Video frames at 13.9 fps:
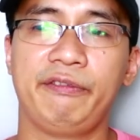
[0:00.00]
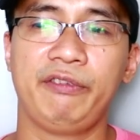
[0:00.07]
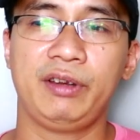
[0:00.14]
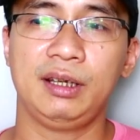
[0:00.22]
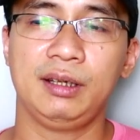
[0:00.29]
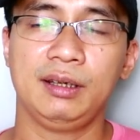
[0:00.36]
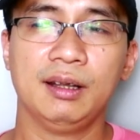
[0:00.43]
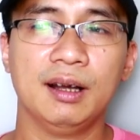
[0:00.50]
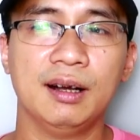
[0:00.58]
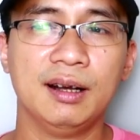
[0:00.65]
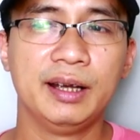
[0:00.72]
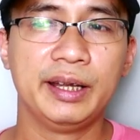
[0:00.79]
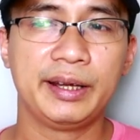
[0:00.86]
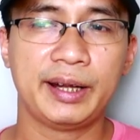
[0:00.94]
vị
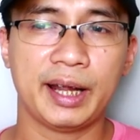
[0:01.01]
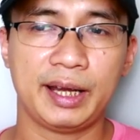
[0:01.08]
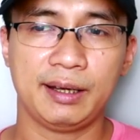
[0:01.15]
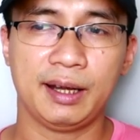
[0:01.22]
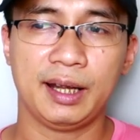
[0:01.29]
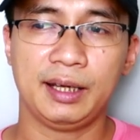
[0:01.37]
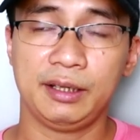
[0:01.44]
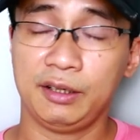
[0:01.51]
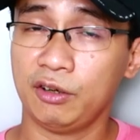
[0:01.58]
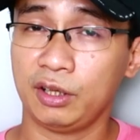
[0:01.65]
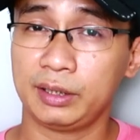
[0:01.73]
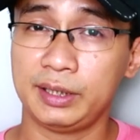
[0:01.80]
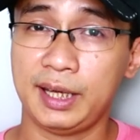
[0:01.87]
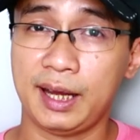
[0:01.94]
hơi ngậy ngậy
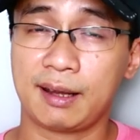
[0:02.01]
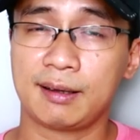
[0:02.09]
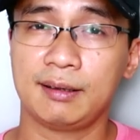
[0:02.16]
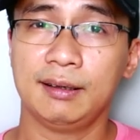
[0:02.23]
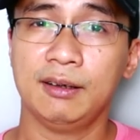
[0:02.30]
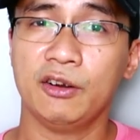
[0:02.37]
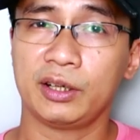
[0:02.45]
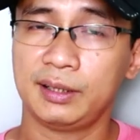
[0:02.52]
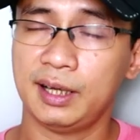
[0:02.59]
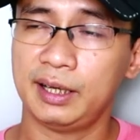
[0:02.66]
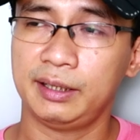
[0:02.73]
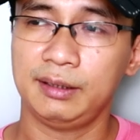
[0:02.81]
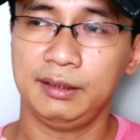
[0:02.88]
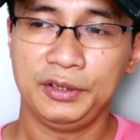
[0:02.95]
ngọt nhẹ ngọt
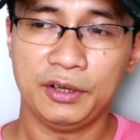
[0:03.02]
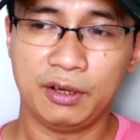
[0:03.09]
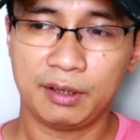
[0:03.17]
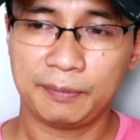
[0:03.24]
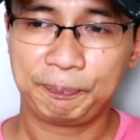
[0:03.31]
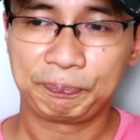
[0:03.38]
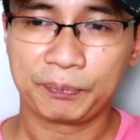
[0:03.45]
ngậy đó